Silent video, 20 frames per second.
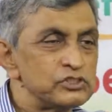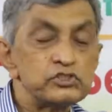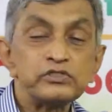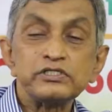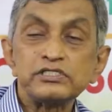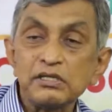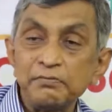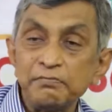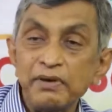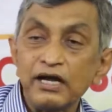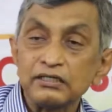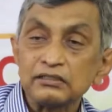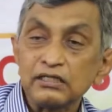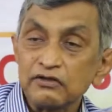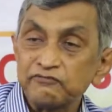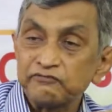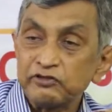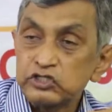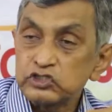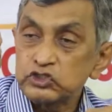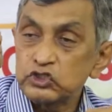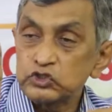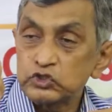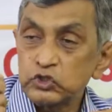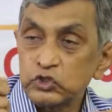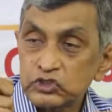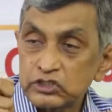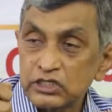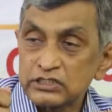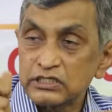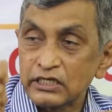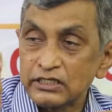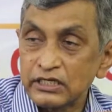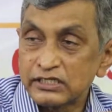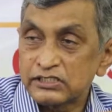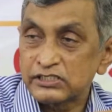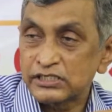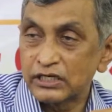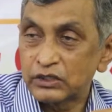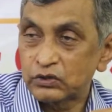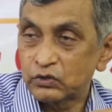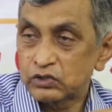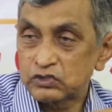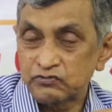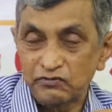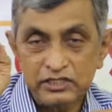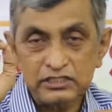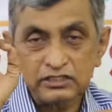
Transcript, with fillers: సో ఇట్స్ ఎ మ్యాటర్ ఆఫ్ ఇన్స్టిట్యూషన్స్ అండ్ ఇన్సెంటివ్స్